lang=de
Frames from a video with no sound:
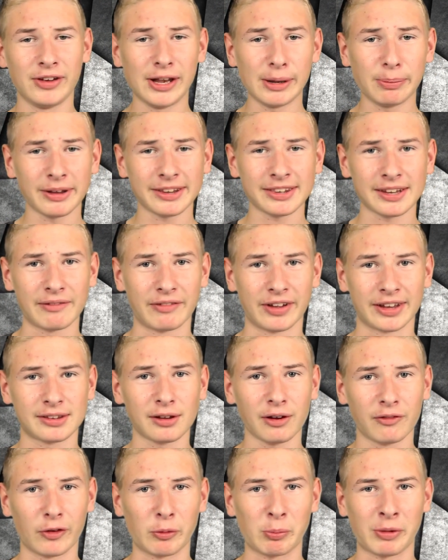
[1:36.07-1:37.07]
Viel besser wäre es
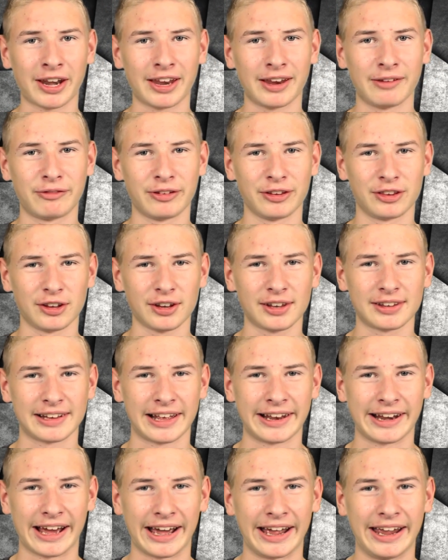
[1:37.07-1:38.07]
doch, wenn man in Physik
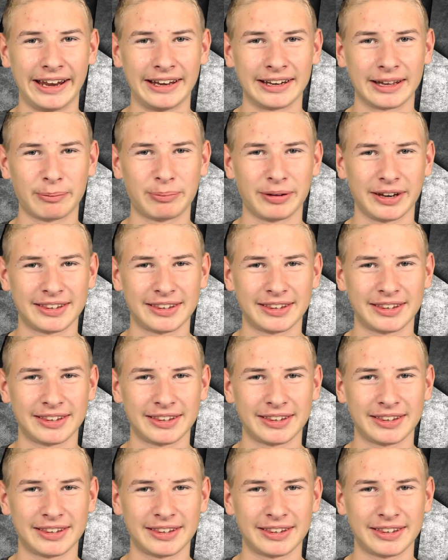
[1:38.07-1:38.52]
seinen eigenen